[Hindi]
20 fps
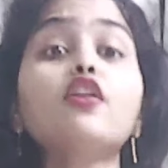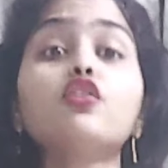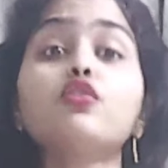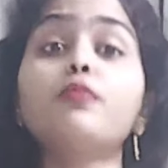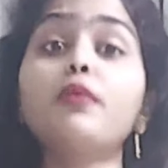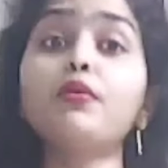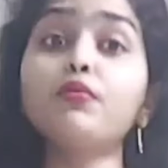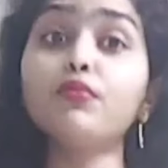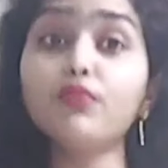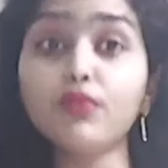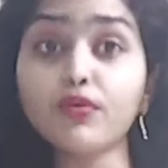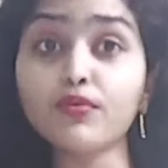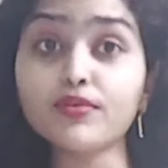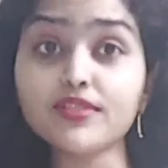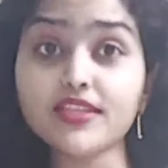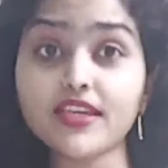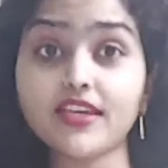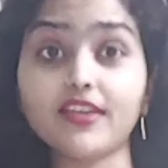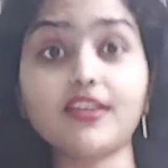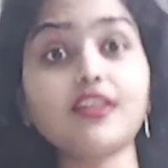तो मैं उन लोगों
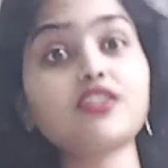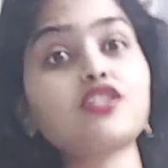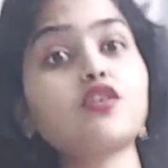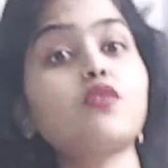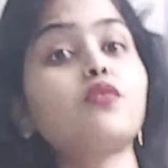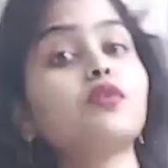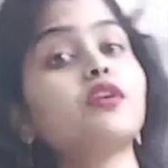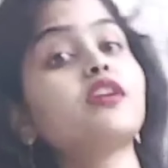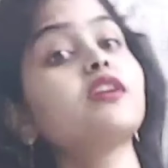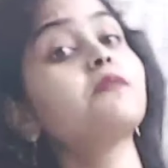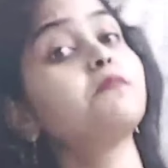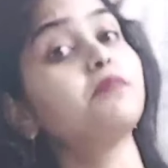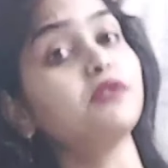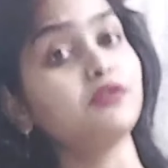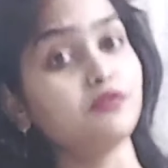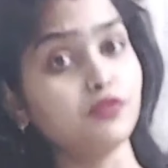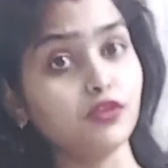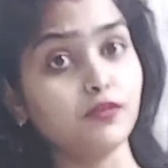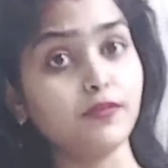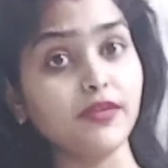से कहना चाहूंगी कि
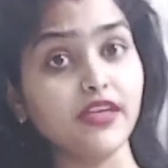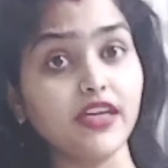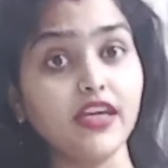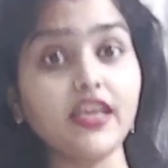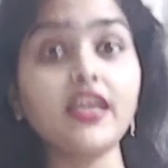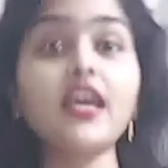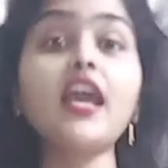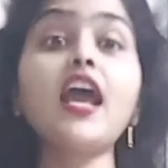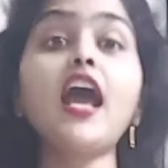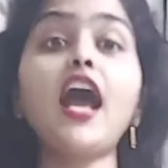बिल्कुल भी नहीं